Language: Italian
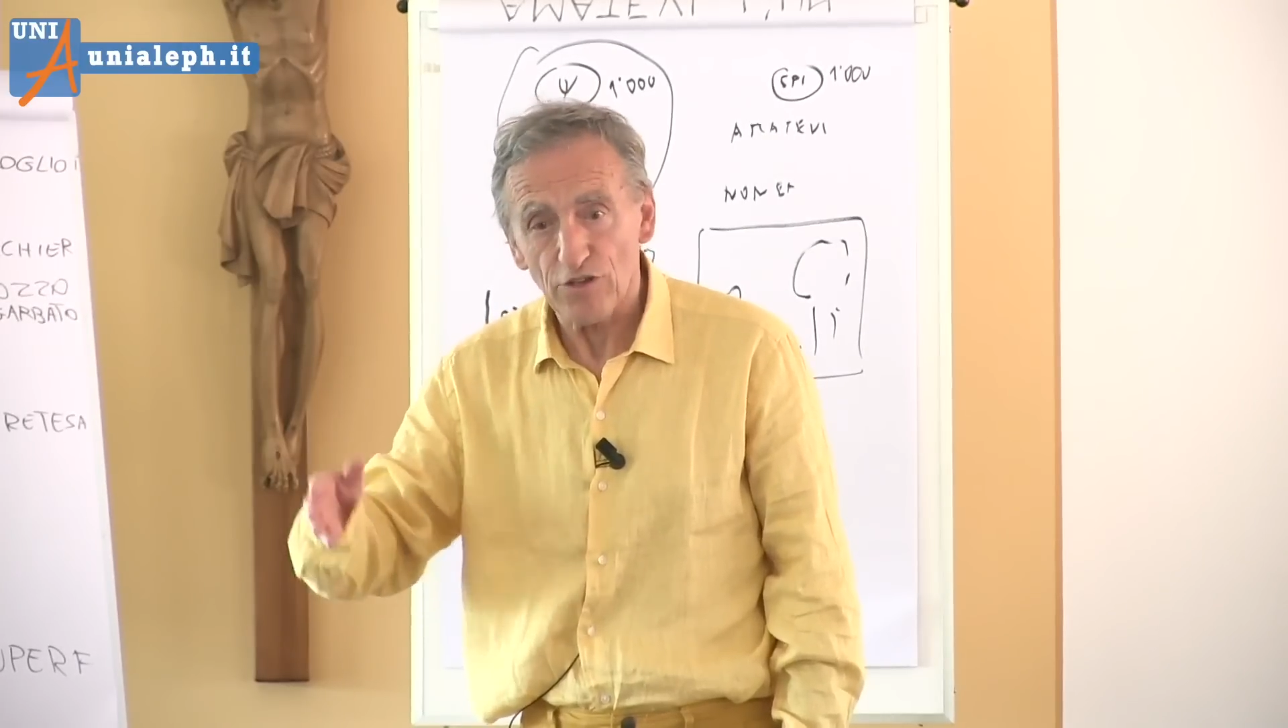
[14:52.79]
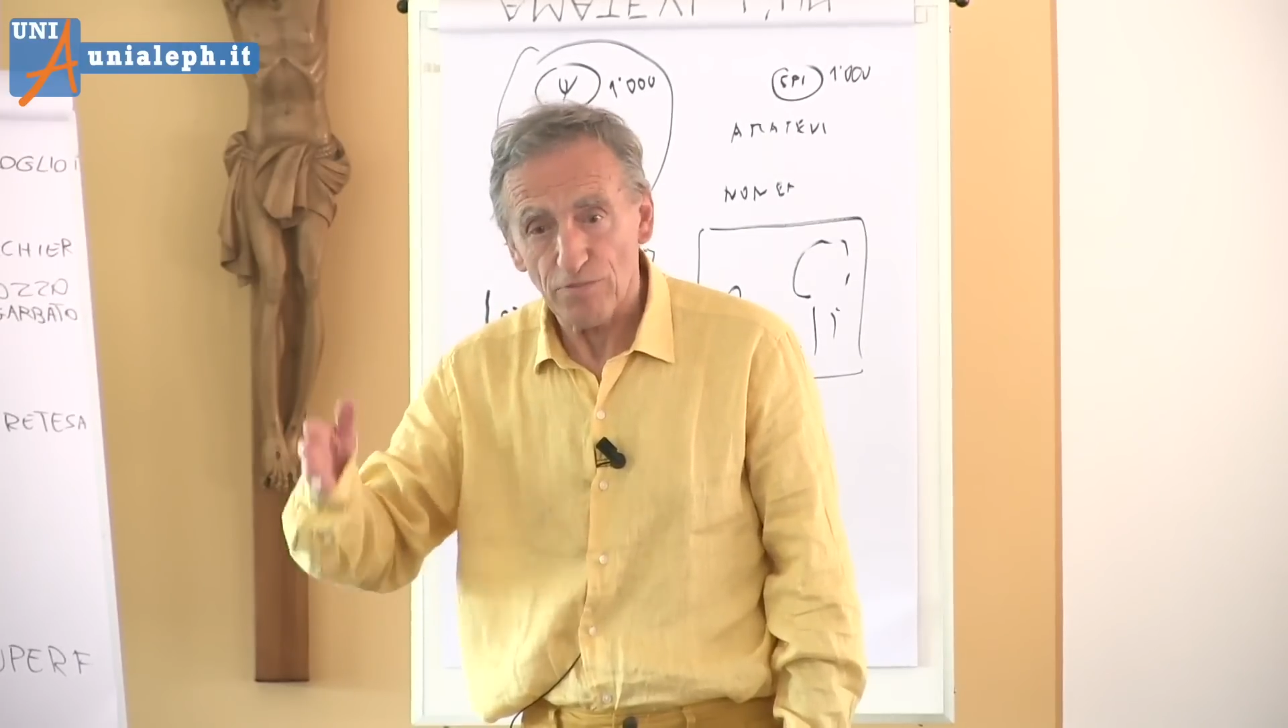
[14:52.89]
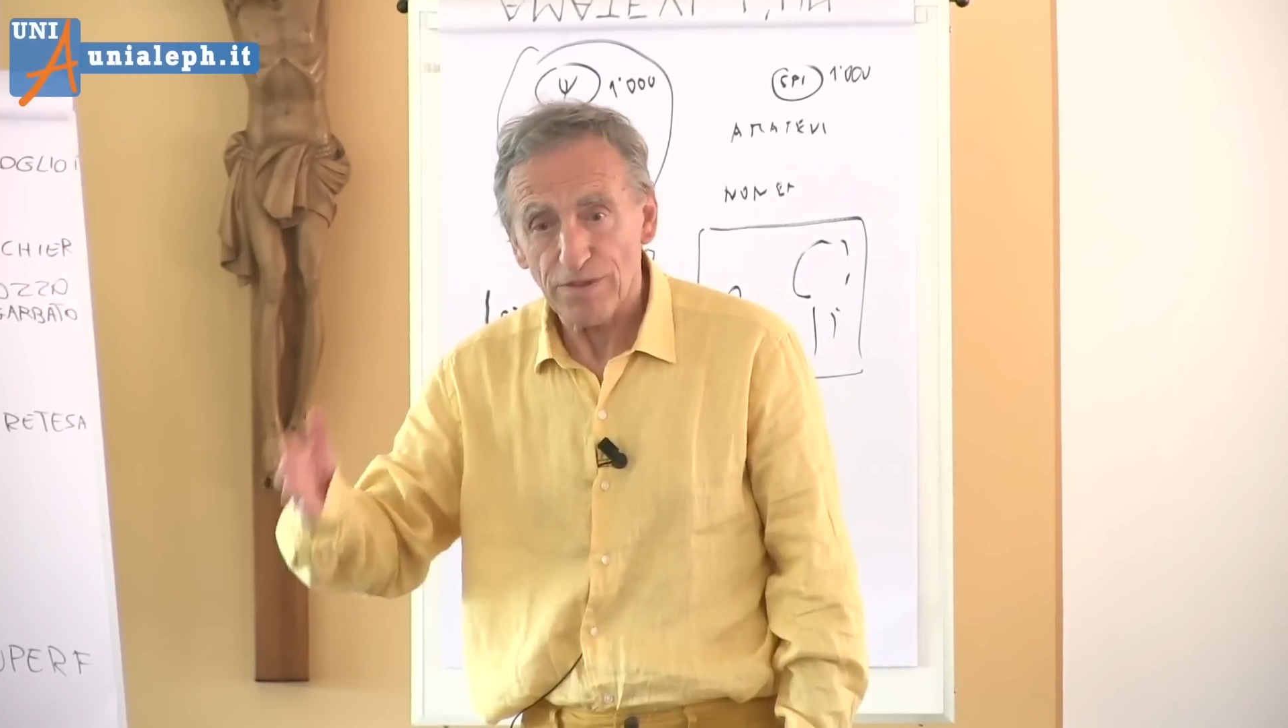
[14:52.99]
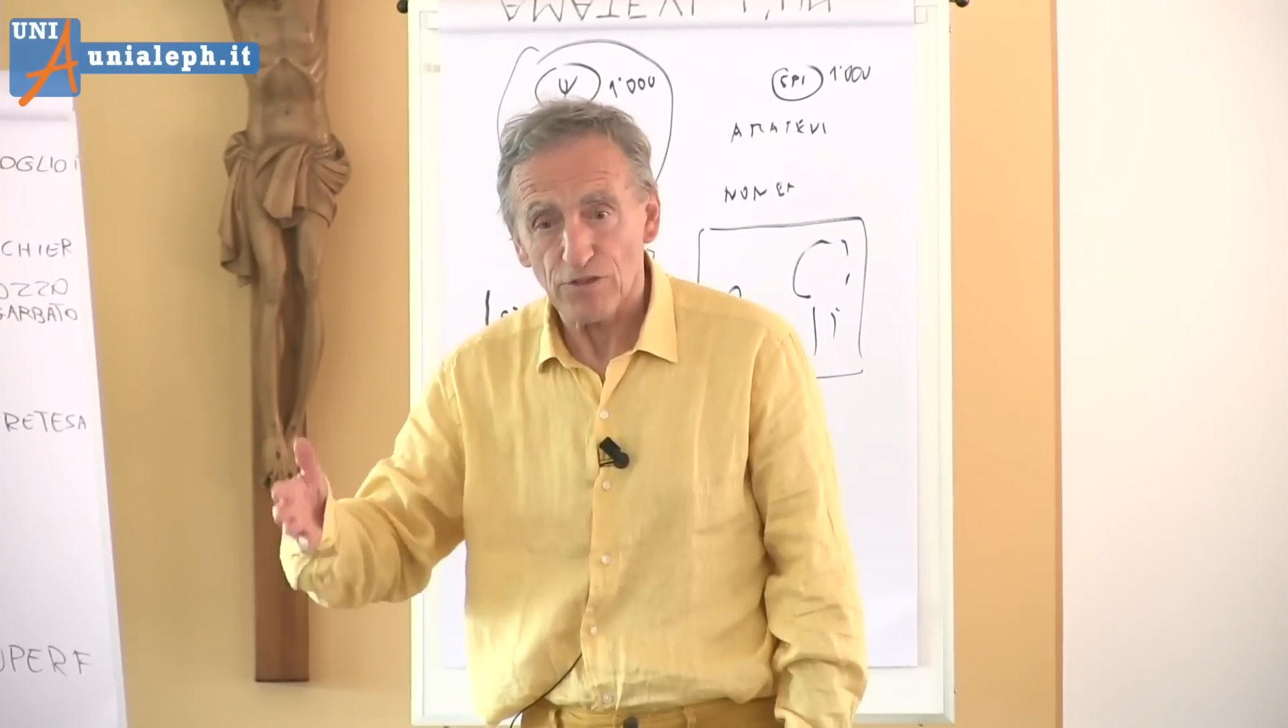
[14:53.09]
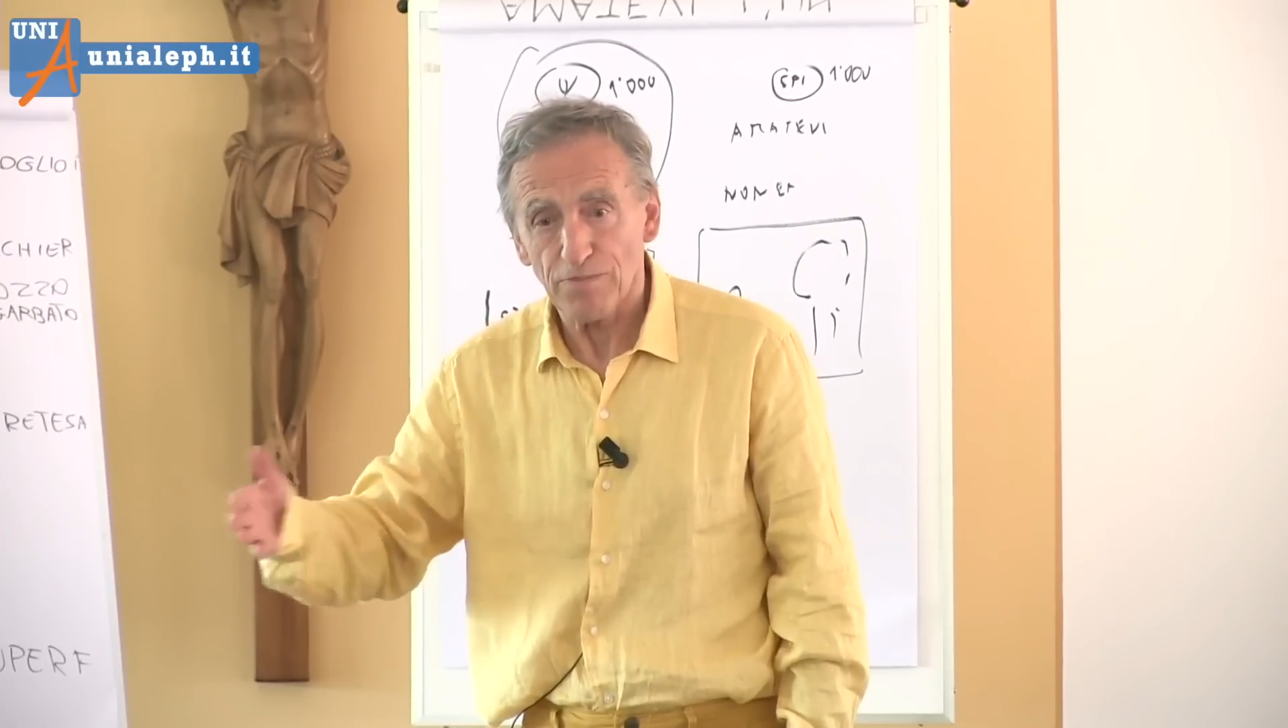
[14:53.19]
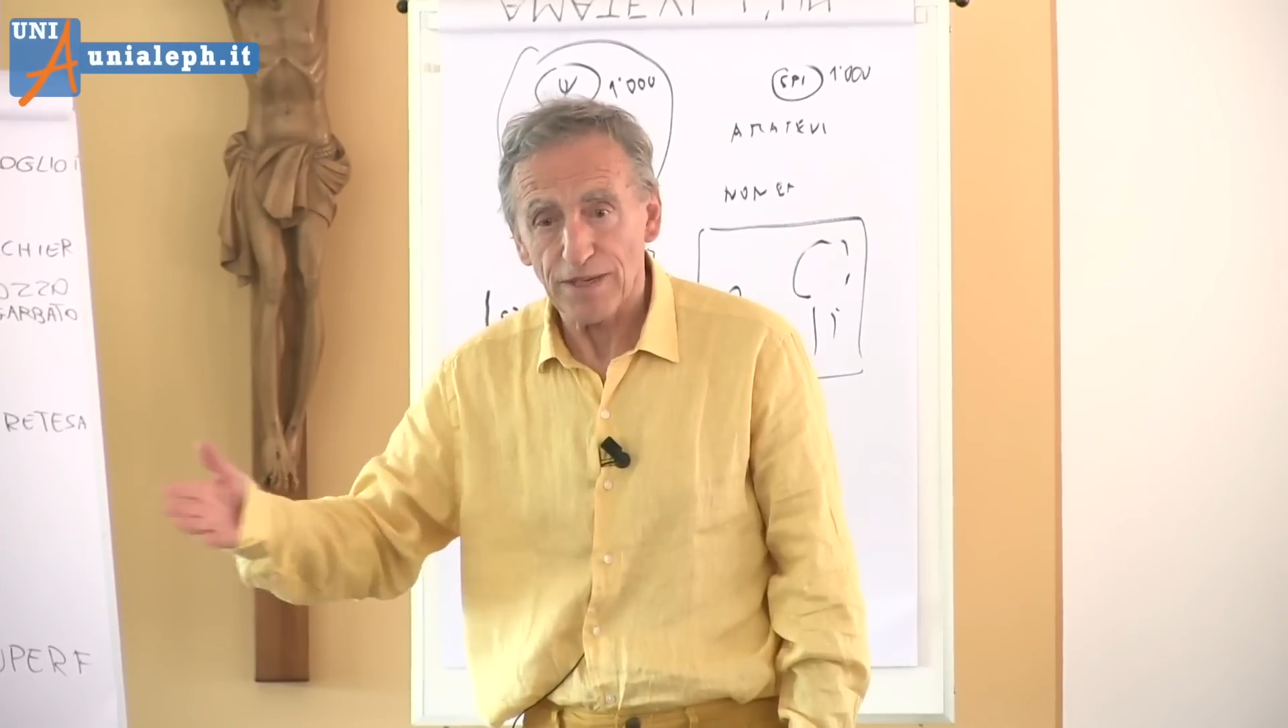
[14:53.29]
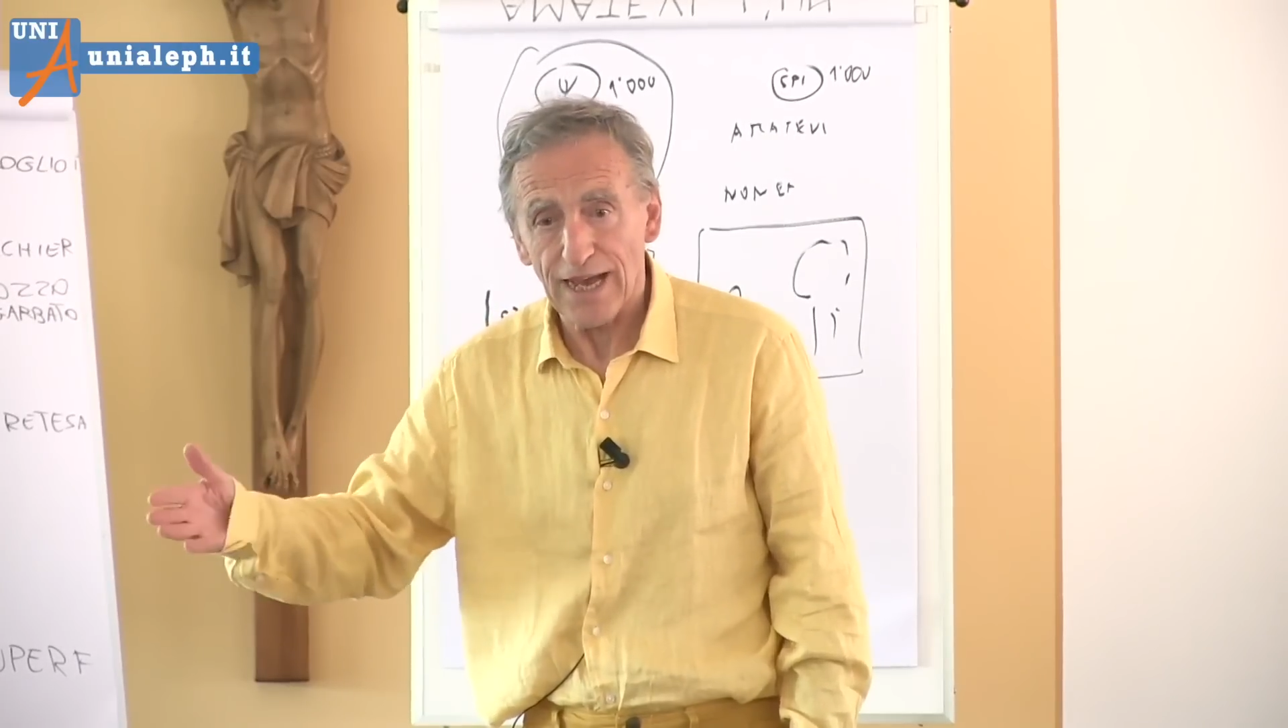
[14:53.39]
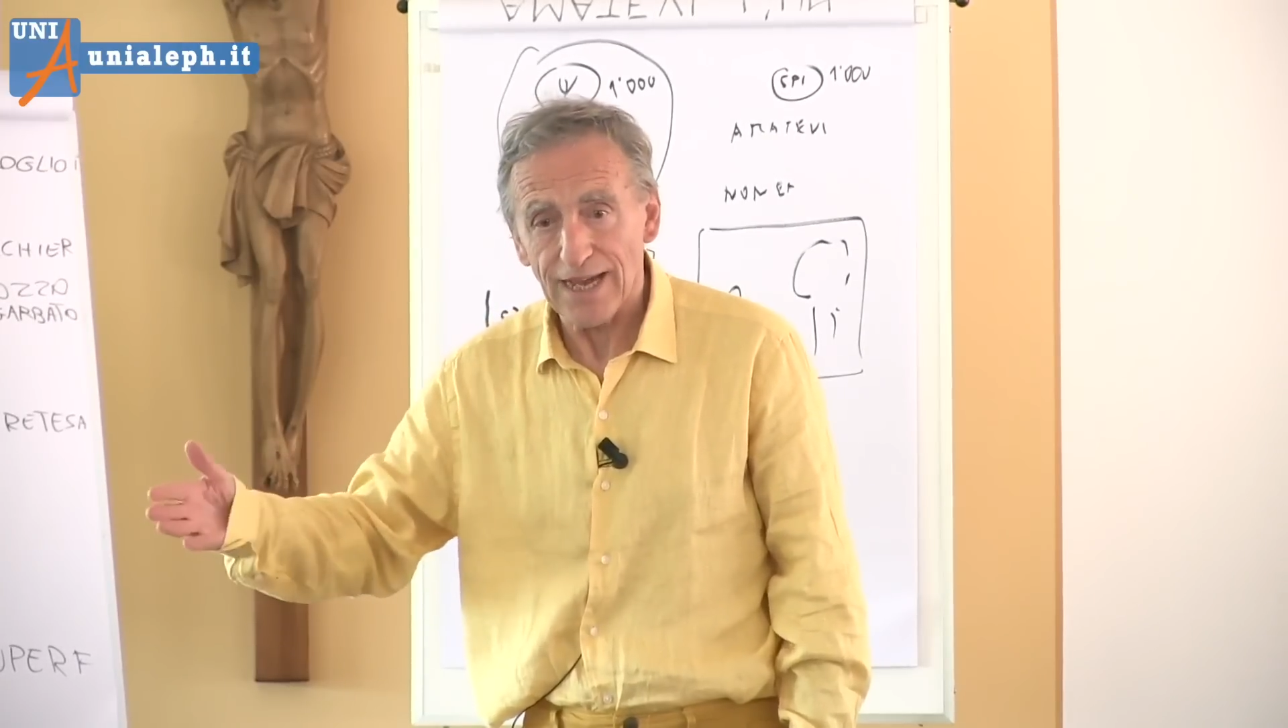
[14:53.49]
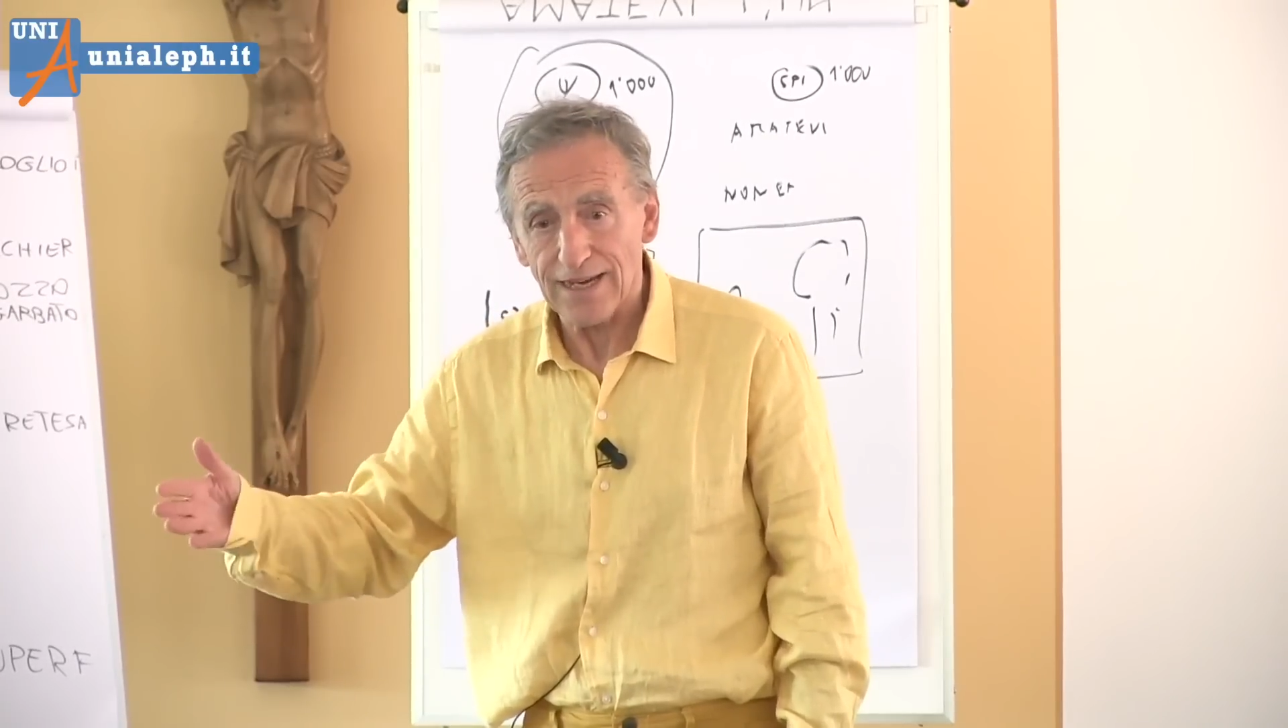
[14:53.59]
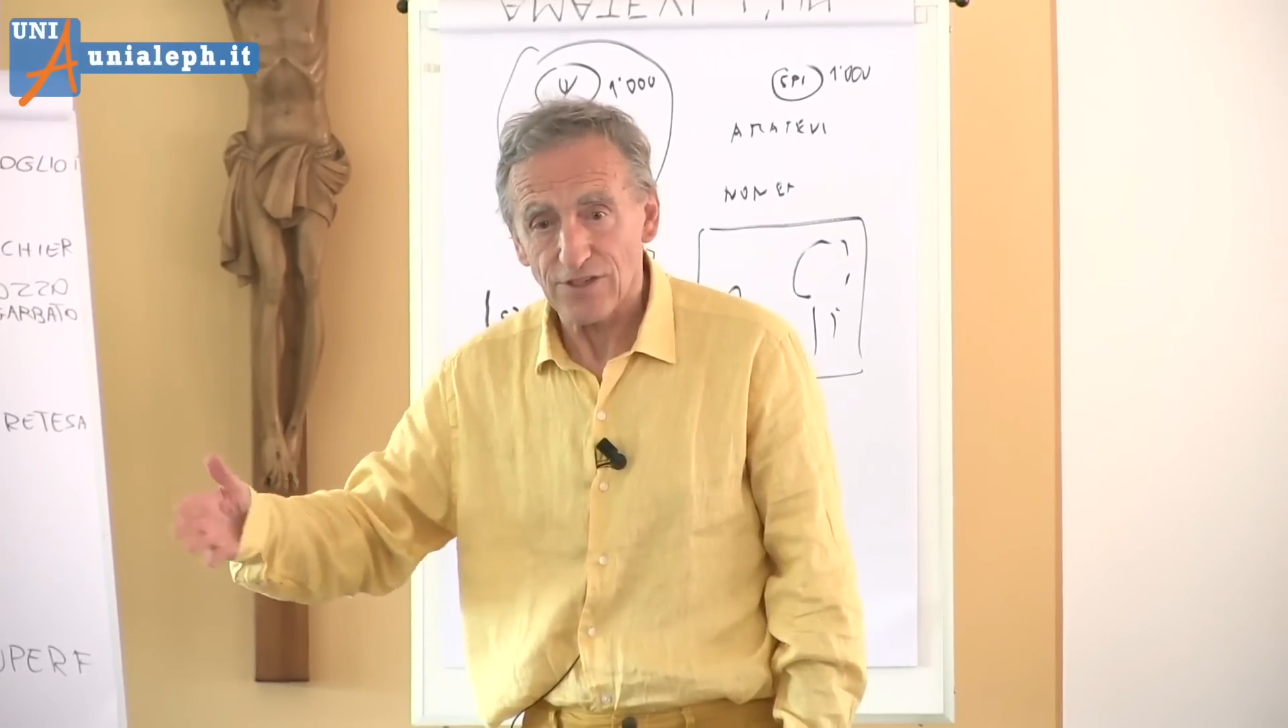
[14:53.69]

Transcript: per superarla,